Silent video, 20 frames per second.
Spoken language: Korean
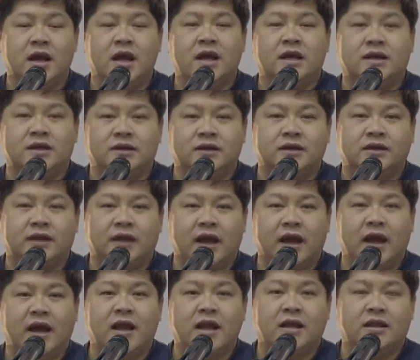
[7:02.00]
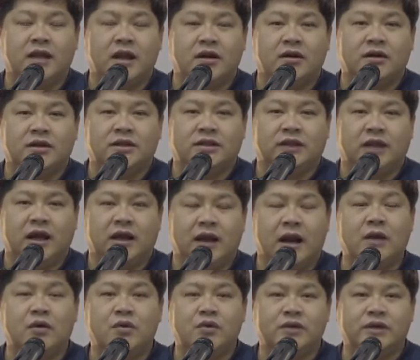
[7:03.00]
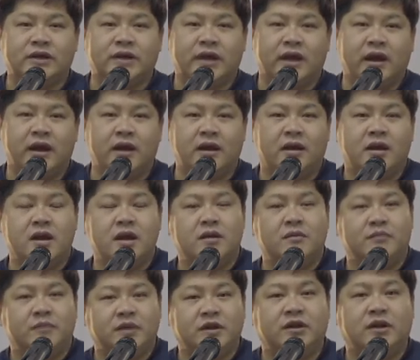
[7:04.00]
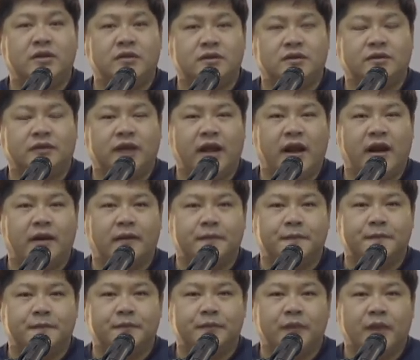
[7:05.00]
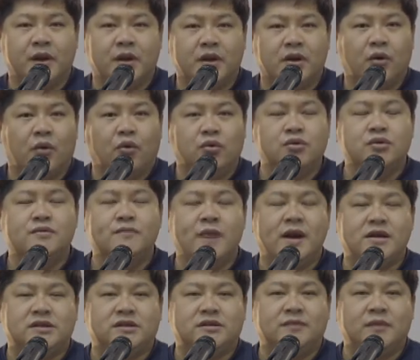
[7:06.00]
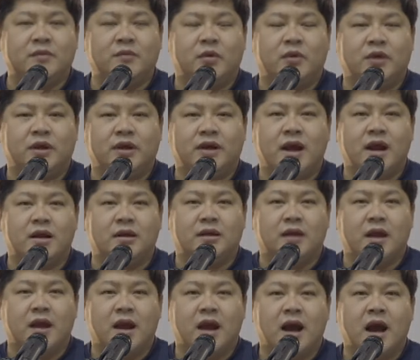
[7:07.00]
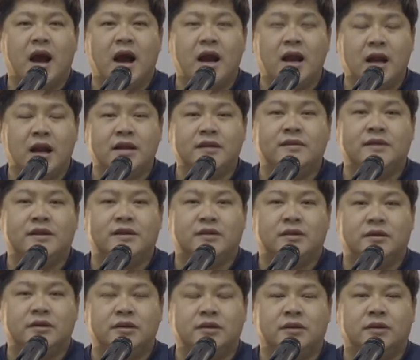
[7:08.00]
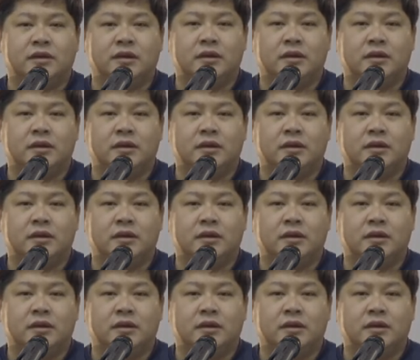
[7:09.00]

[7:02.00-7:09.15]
그렇게 해야 될 것이다. 라고 그렇게 믿었는데 오늘 말씀에 보니까 하나님께서는